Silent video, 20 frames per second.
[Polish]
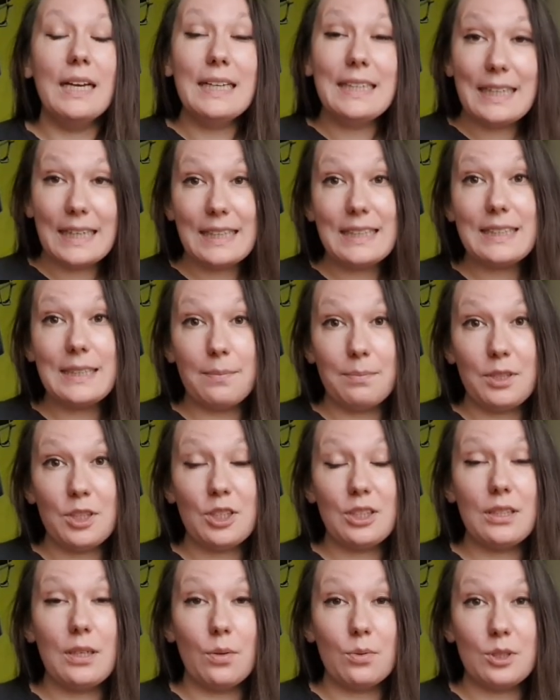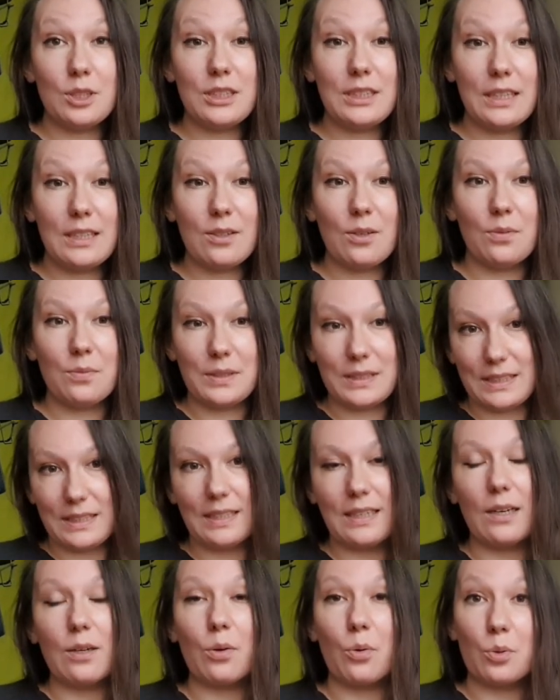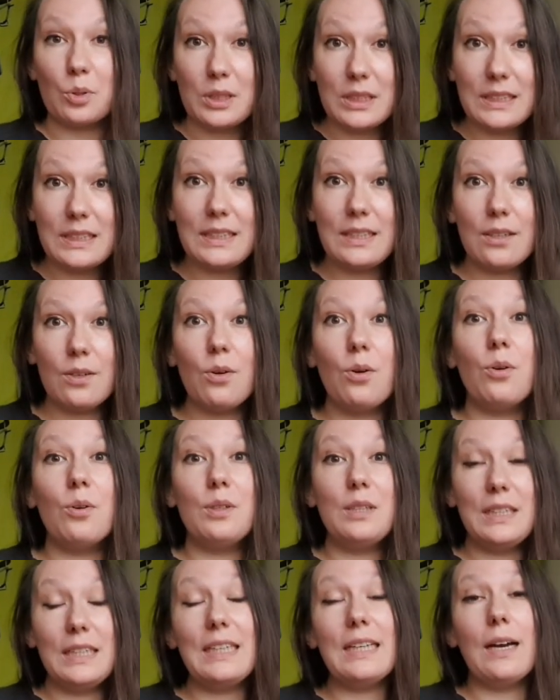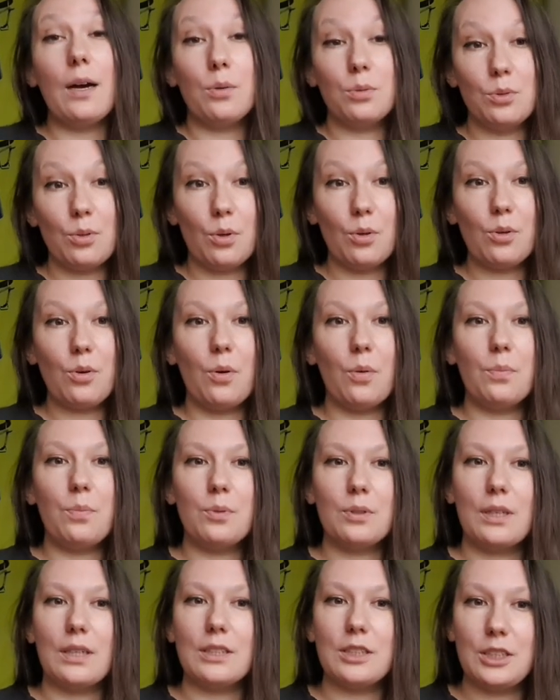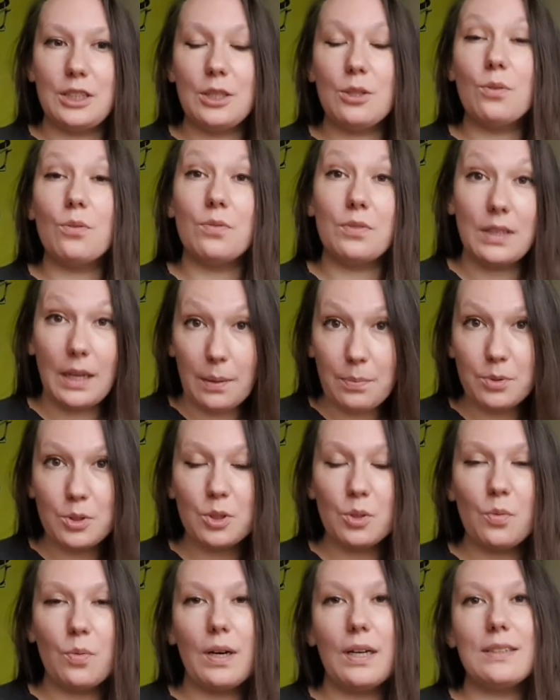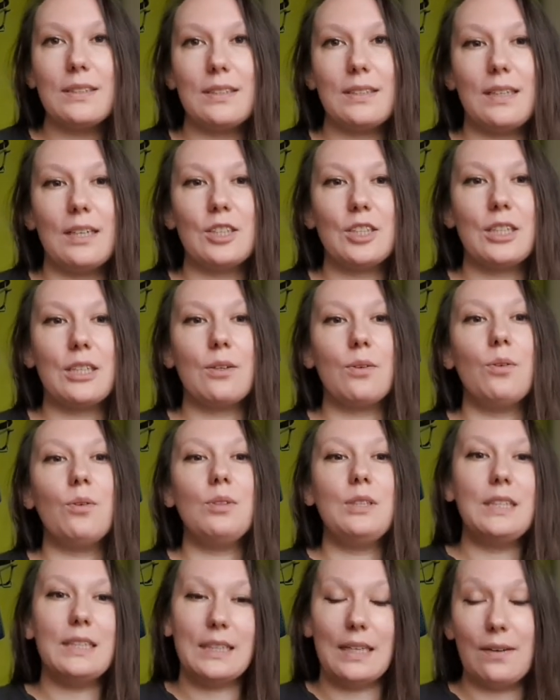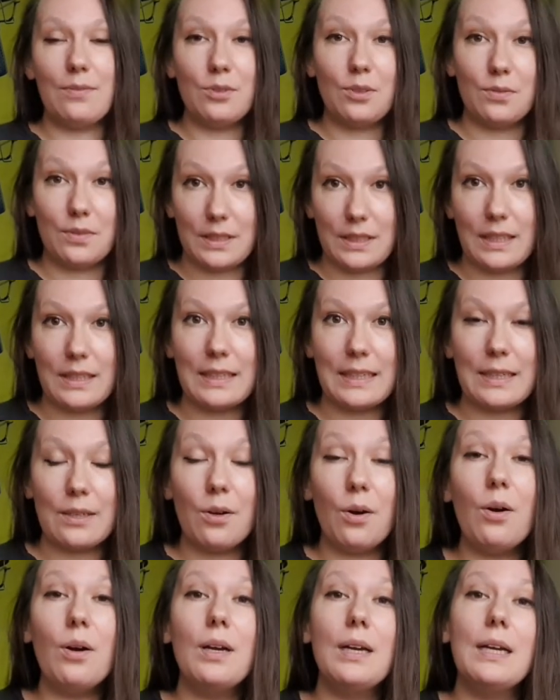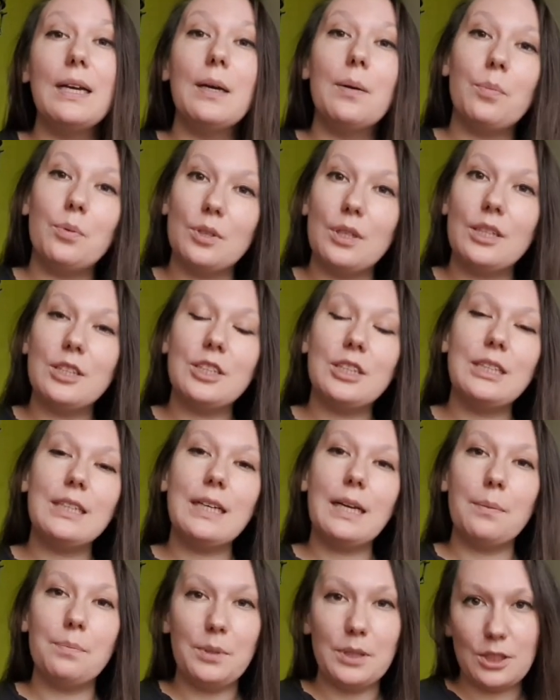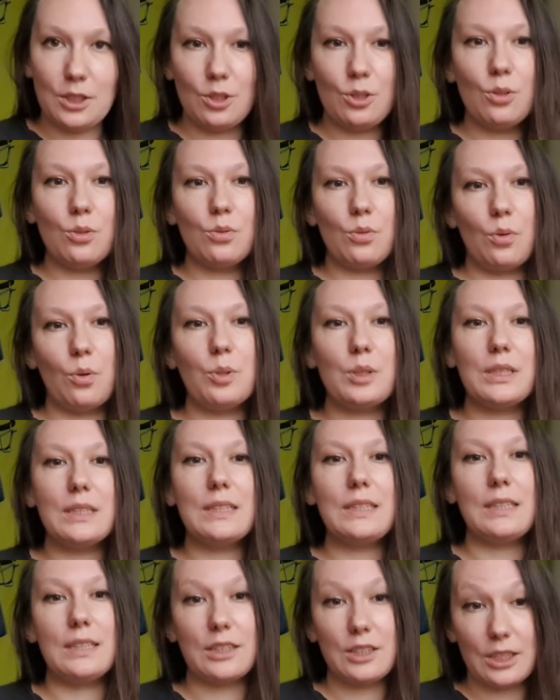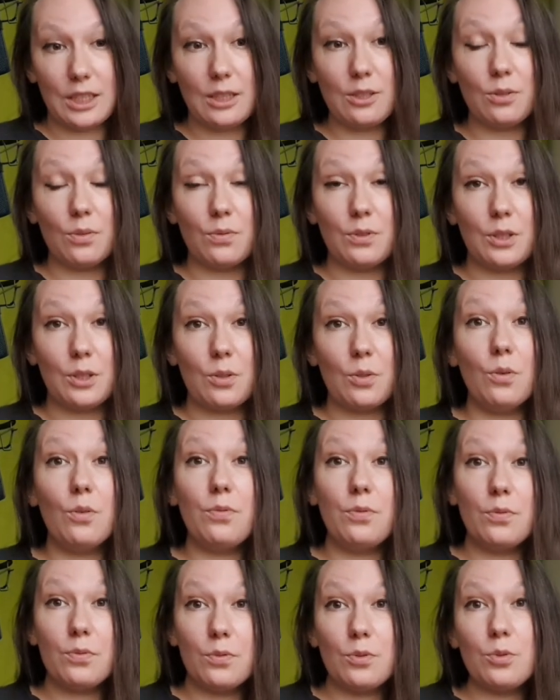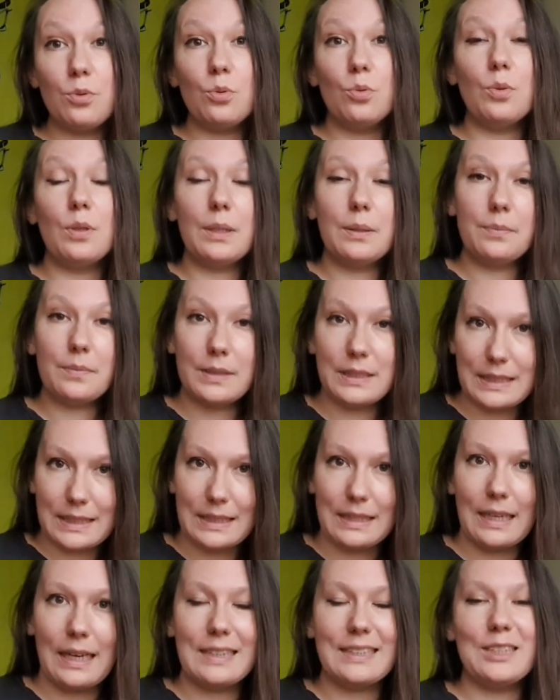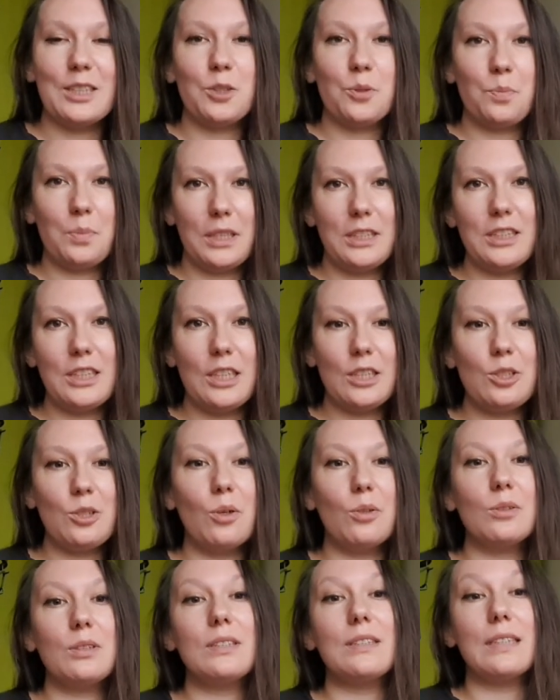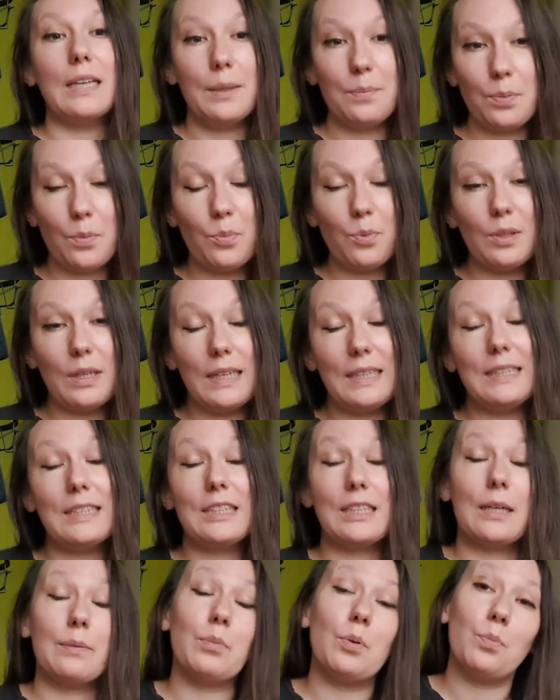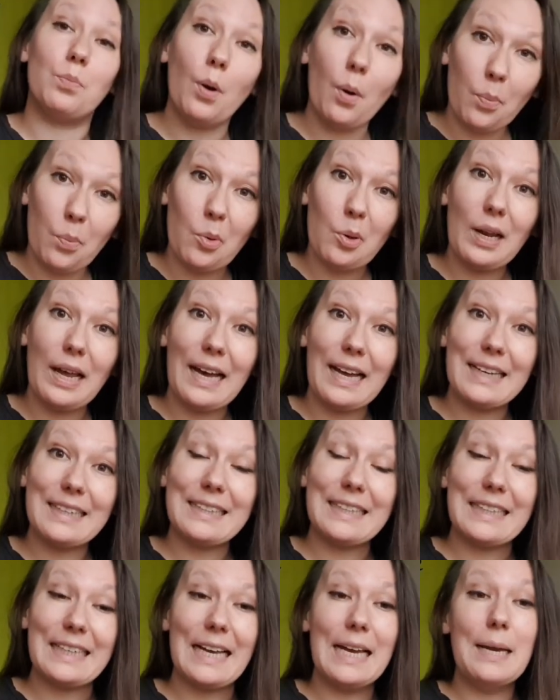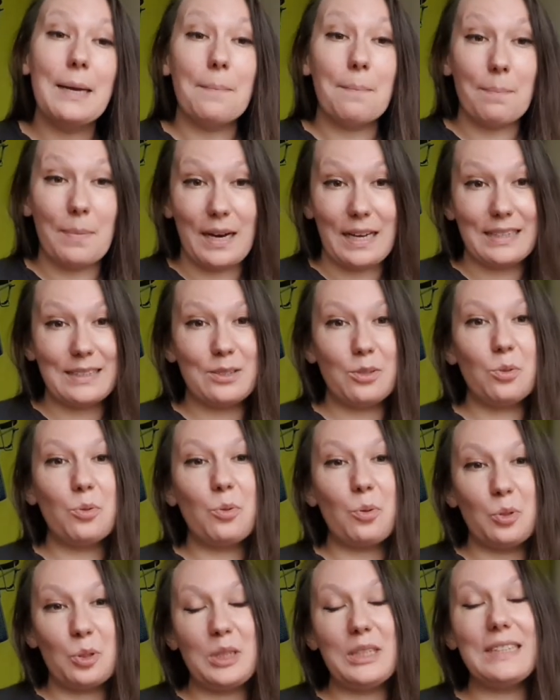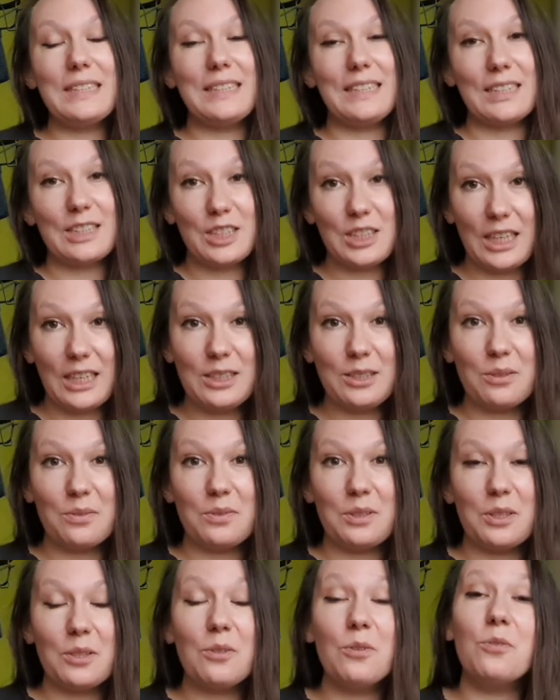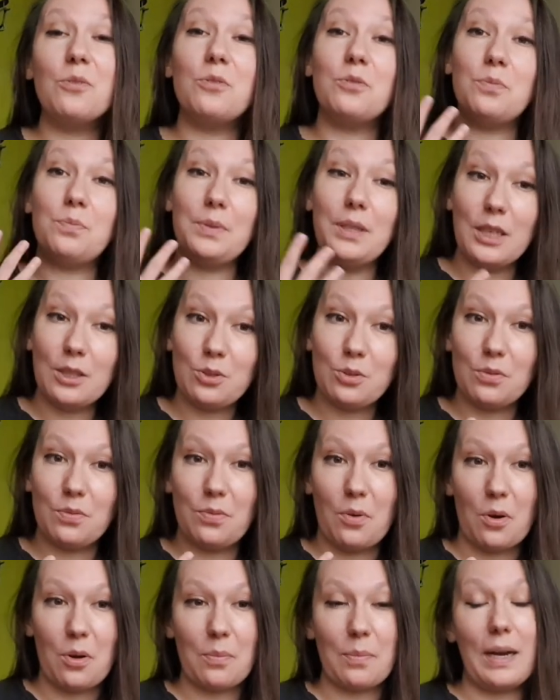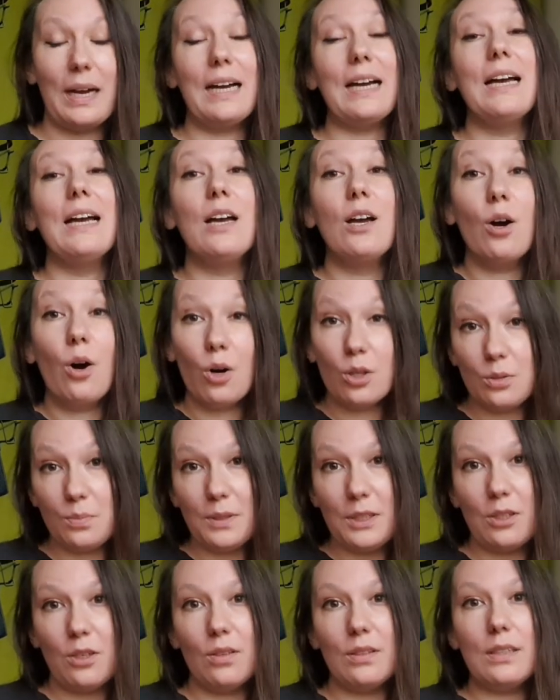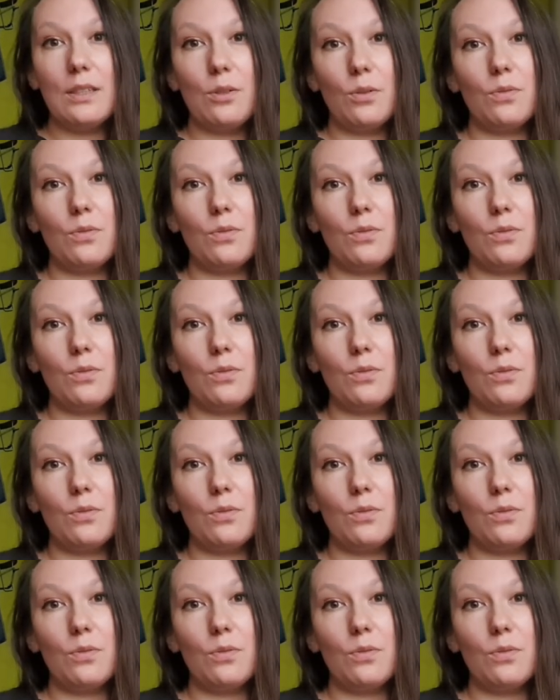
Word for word: Ja jestem też nauczycielką języka gruzińskiego i autorką podręczników na przykład naszego niedawno wydanego podręcznika 50 gruzińskich czasowników, w którym znajdziesz 50 najpopularniejszych albo popularnych bardzo gruzińskich czasowników w pięciu formach, odmienione